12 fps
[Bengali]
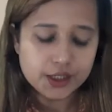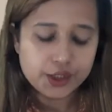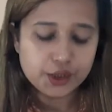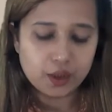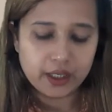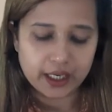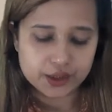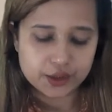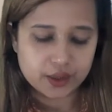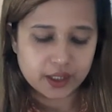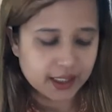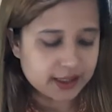চলে
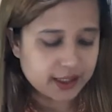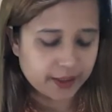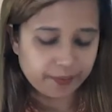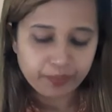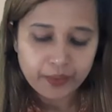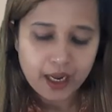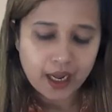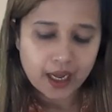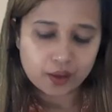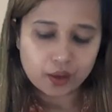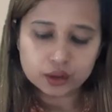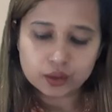আসো ঠিক আছে
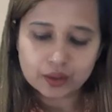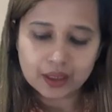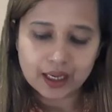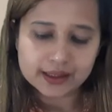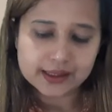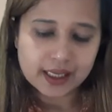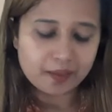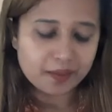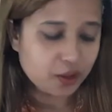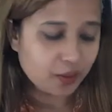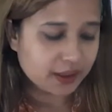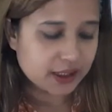আর গত ক্লাসে
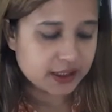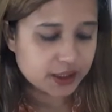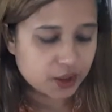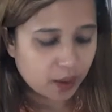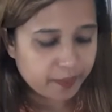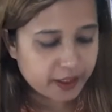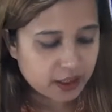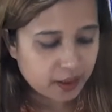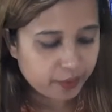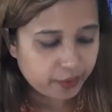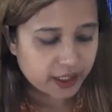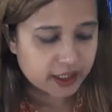আমি তোমাদের যে টপিকটা
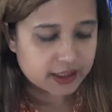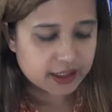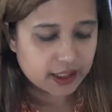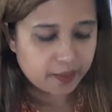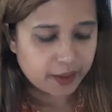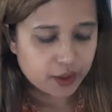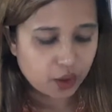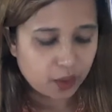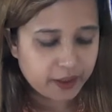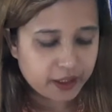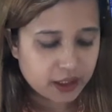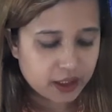পড়িয়েছিলাম এই
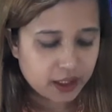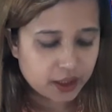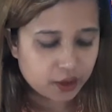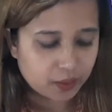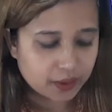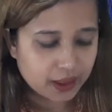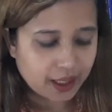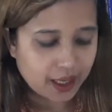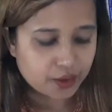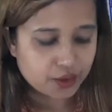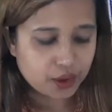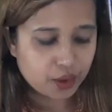টপিকটি নিয়ে তোমাদের
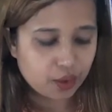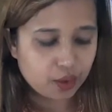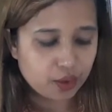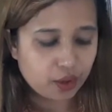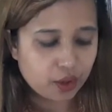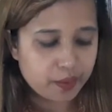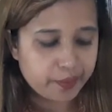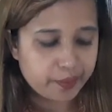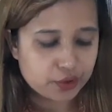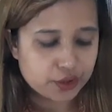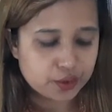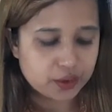কারো যদি কোনো রকমের
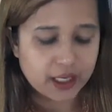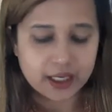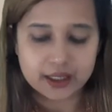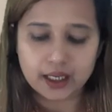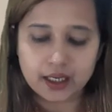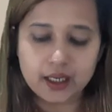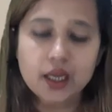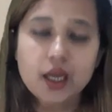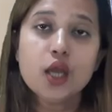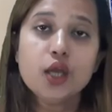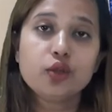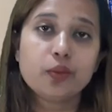প্রশ্ন থেকে থাকে
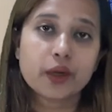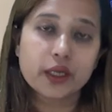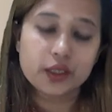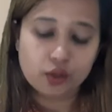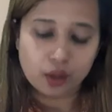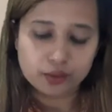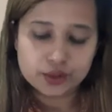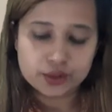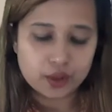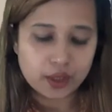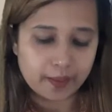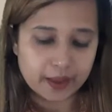তোমরা কিন্তু
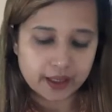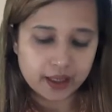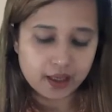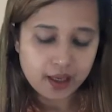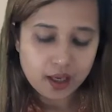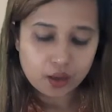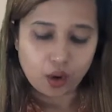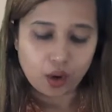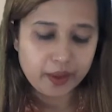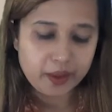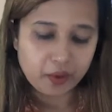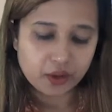অবশ্যই আমাকে
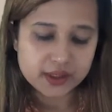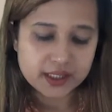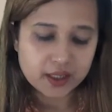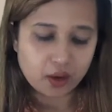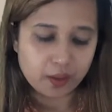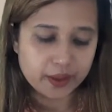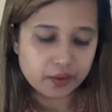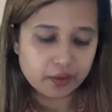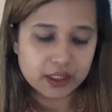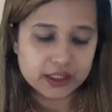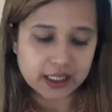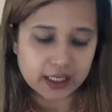কমেন্ট বক্সে কমেন্ট
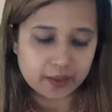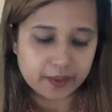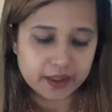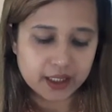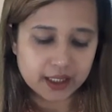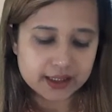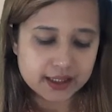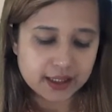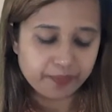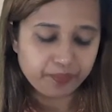করে জানাবে ঠিক আছে